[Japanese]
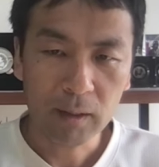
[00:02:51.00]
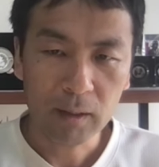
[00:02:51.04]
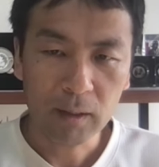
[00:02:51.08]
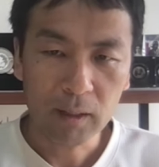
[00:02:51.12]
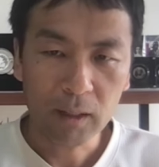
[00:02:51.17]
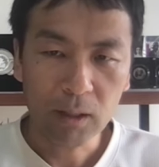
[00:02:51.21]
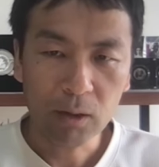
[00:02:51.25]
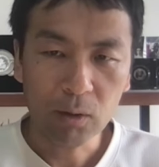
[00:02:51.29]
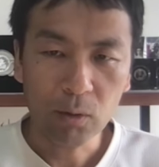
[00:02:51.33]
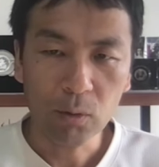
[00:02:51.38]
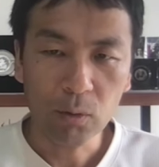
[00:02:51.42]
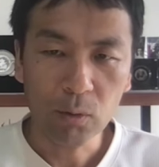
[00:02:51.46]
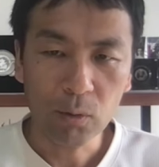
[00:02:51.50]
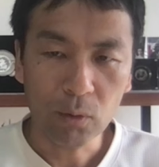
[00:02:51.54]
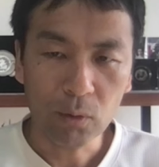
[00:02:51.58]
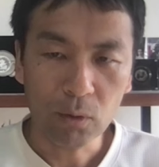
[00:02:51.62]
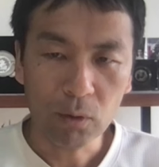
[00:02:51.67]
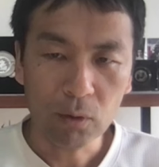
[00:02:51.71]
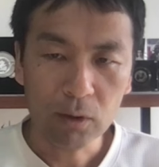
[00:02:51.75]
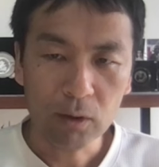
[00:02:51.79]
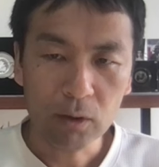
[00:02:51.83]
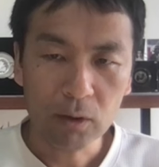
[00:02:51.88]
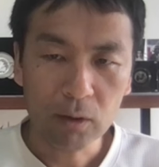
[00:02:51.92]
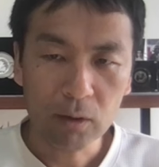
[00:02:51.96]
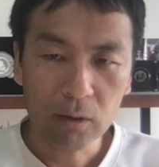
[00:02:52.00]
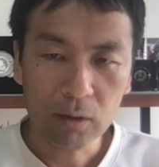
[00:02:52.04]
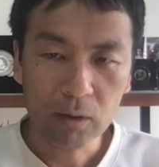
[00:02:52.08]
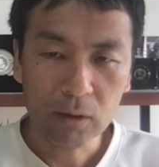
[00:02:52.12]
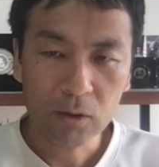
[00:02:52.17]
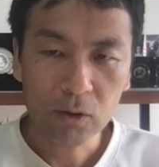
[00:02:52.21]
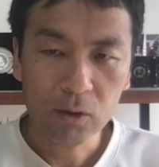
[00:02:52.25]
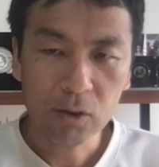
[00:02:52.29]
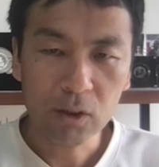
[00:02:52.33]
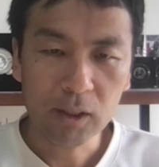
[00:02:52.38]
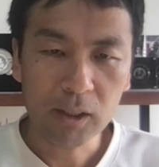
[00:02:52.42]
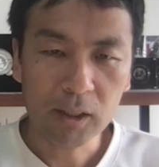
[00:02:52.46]
移行を
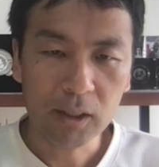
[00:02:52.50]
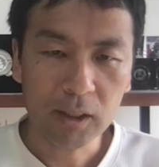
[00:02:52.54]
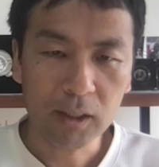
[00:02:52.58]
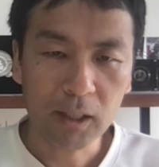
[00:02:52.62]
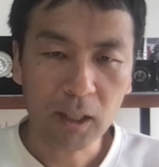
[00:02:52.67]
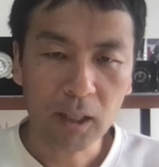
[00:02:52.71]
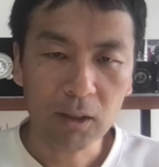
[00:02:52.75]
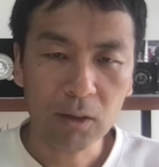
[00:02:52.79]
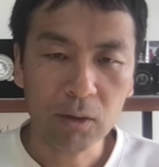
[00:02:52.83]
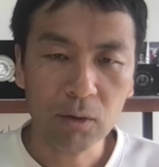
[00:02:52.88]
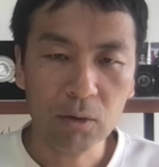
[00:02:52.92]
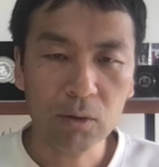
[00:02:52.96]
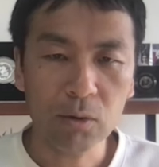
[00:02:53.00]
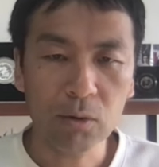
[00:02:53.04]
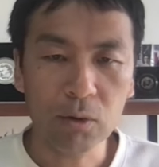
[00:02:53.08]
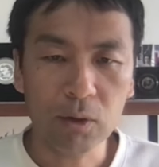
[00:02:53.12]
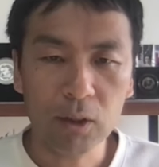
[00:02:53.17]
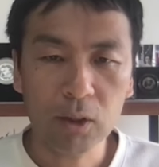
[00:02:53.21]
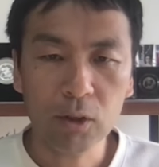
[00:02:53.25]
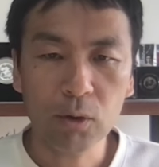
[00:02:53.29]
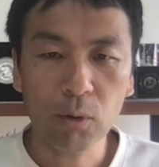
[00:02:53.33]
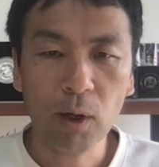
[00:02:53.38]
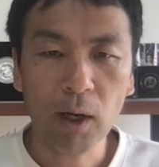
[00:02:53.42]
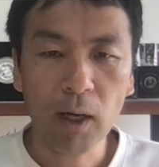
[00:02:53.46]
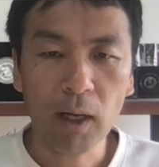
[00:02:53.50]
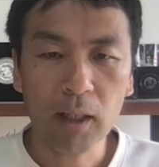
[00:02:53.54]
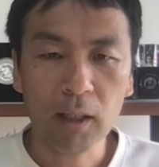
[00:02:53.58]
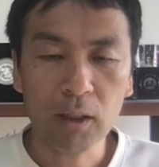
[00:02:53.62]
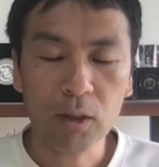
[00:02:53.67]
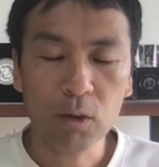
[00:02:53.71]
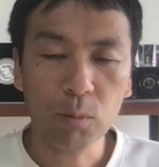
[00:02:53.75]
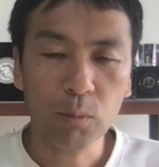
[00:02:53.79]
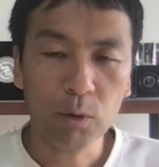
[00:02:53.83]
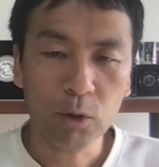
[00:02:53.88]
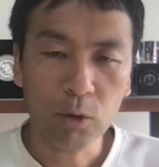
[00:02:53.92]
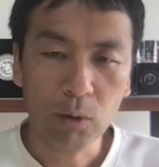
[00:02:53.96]
推進したいという意図が
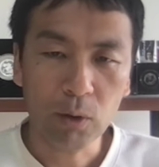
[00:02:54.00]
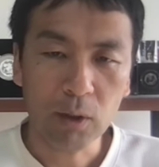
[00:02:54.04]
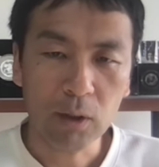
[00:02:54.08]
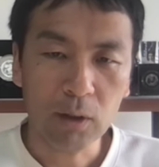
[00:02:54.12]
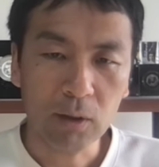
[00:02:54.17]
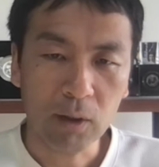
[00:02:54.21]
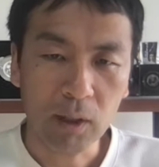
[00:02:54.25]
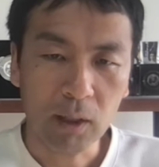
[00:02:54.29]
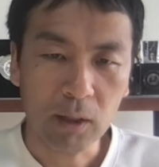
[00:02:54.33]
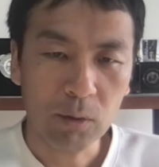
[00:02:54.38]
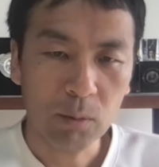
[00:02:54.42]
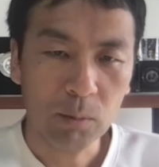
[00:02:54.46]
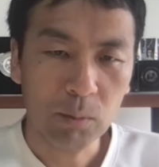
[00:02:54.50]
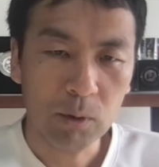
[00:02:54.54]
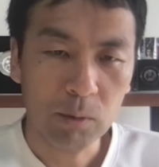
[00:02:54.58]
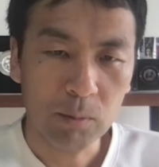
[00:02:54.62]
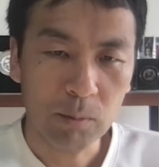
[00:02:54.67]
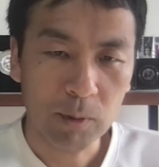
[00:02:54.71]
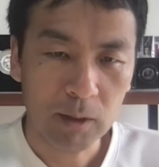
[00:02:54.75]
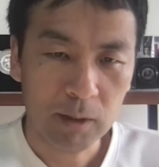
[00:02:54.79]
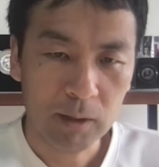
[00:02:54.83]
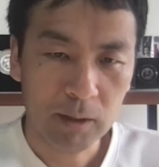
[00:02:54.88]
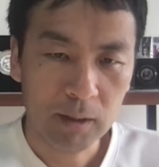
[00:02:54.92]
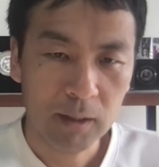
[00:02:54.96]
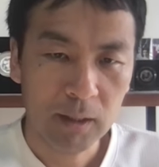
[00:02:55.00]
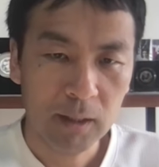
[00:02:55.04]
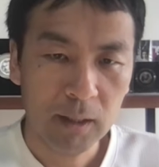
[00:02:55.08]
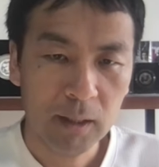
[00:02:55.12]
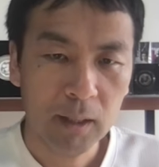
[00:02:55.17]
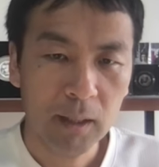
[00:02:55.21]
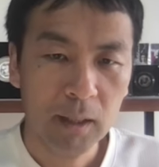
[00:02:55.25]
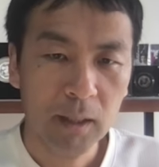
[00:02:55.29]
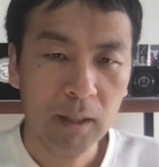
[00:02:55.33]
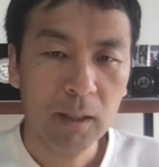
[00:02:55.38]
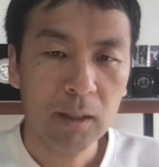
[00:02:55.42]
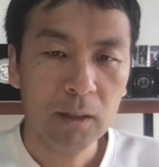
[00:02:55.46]
読み取れるかと思います
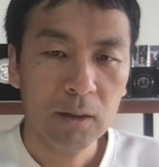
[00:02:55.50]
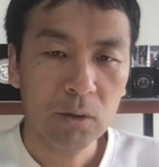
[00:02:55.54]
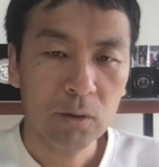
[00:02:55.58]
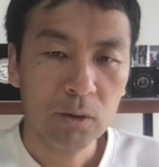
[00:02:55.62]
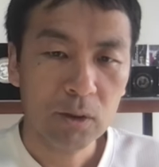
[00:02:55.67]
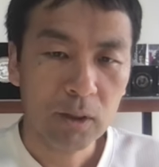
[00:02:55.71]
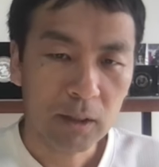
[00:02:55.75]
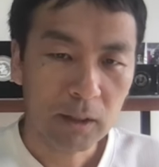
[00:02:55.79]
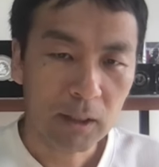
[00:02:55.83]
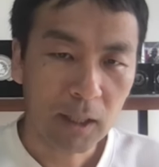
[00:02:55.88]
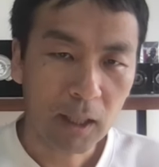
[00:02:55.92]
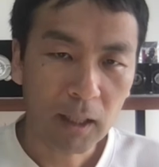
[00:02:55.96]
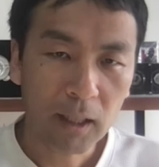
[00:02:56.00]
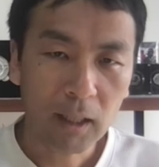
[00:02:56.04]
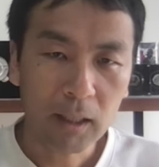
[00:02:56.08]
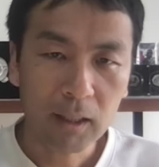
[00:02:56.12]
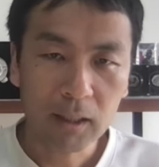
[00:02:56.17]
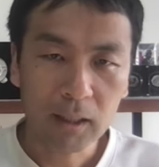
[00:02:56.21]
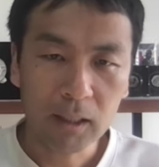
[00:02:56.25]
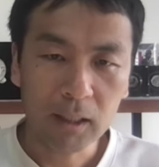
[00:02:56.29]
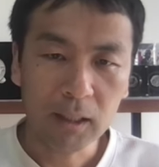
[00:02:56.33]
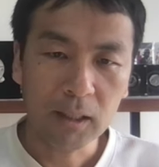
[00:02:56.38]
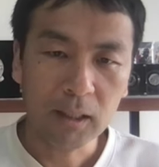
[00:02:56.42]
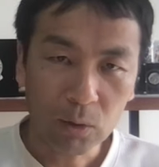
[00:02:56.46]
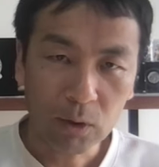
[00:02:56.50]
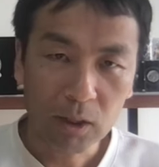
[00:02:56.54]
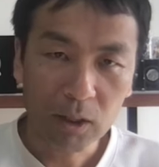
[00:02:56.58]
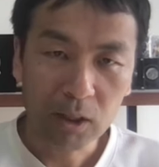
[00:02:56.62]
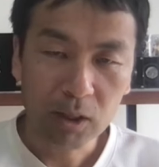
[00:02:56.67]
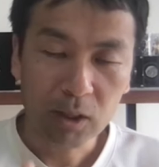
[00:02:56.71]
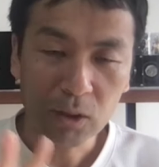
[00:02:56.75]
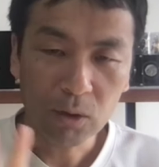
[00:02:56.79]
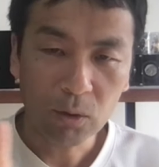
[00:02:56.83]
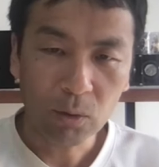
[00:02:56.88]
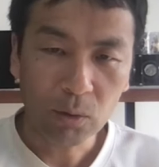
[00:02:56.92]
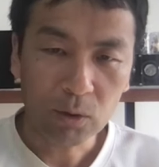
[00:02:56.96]
そしてさらに記
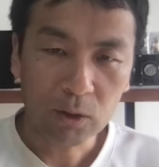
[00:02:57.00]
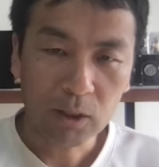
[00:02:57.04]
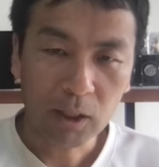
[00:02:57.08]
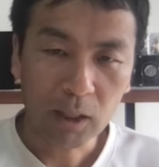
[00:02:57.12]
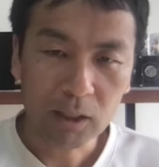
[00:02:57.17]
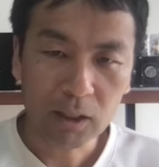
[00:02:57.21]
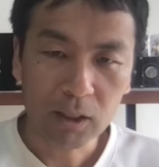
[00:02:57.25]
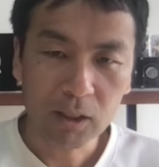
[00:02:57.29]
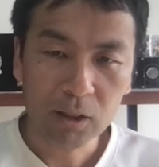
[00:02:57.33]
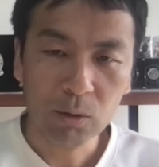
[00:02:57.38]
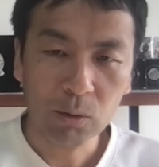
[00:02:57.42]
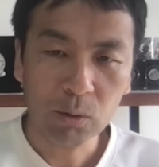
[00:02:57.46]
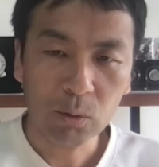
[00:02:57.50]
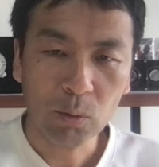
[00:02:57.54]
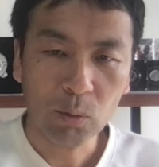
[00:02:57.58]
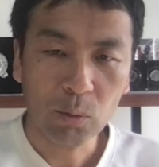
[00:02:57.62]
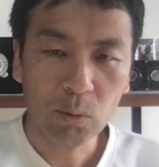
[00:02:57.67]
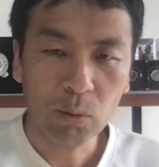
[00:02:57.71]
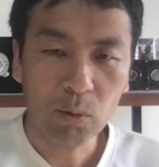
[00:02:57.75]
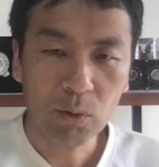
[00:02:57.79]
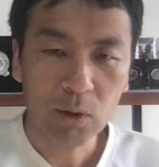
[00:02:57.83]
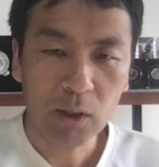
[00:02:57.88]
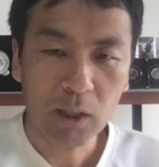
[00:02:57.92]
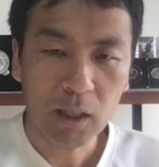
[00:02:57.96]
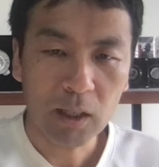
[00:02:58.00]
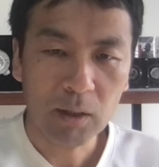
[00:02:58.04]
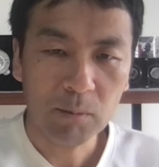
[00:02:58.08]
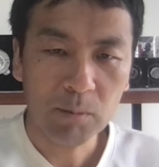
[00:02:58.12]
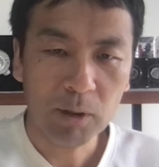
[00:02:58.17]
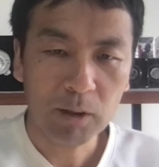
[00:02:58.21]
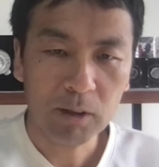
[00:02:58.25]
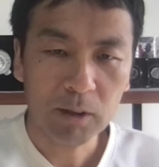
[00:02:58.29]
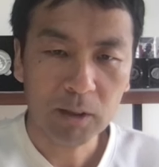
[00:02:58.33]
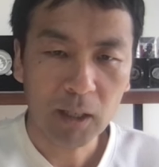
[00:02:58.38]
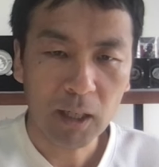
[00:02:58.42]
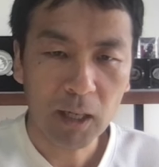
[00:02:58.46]
事の写真のところにあり
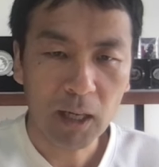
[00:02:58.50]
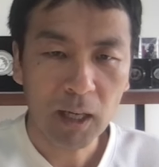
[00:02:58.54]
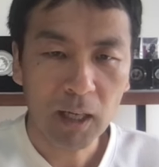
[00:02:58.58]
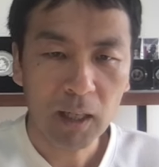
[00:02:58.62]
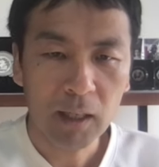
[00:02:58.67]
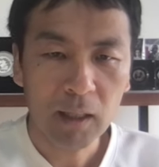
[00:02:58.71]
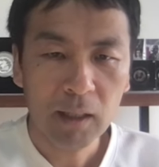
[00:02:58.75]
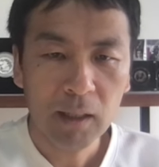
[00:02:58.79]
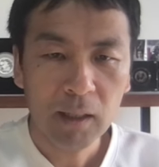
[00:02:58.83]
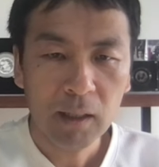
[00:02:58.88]
ますが